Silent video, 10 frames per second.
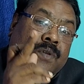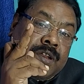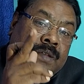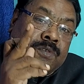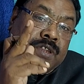
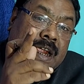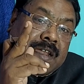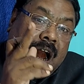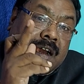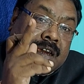মনের মধ্যে
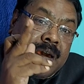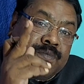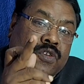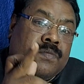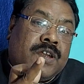একটা আক্ষেপ
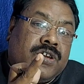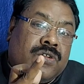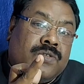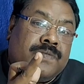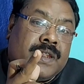জন্মেছিল
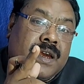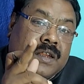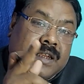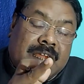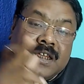
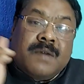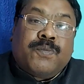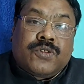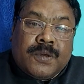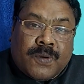তারই কি
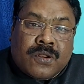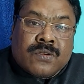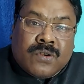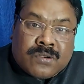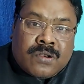প্রতিফলন
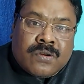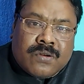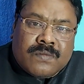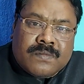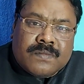ঘটল
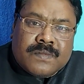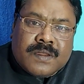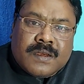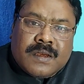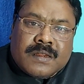
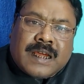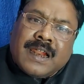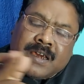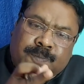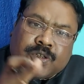
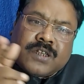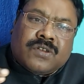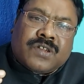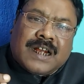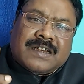তারা কি
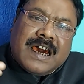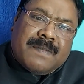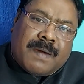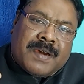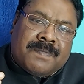প্রশাসন কাজকে
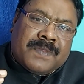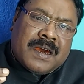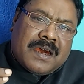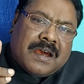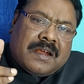এইভাবে
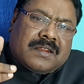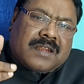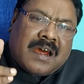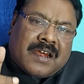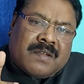
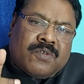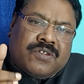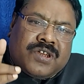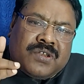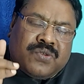থানার
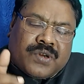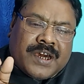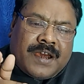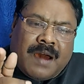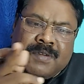মধ্যে
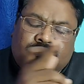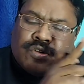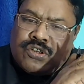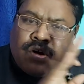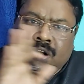ঢুকে আমি
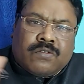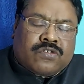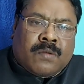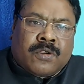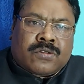যদিও
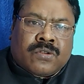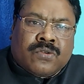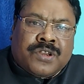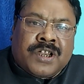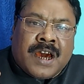সমর্থন
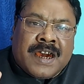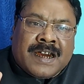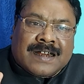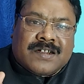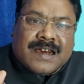করি না এই
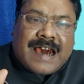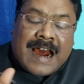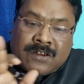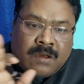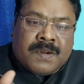কাজটাকে
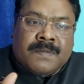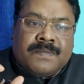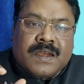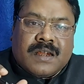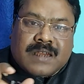একদমই
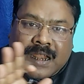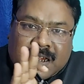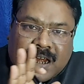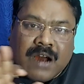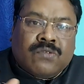
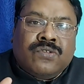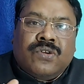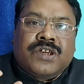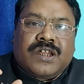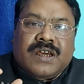থানাতে আগুন
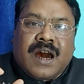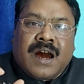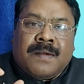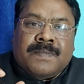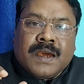ধরিয়ে দেয়া
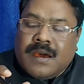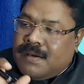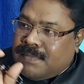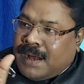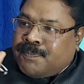
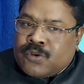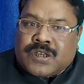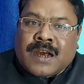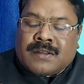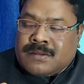বা
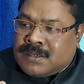পোশাক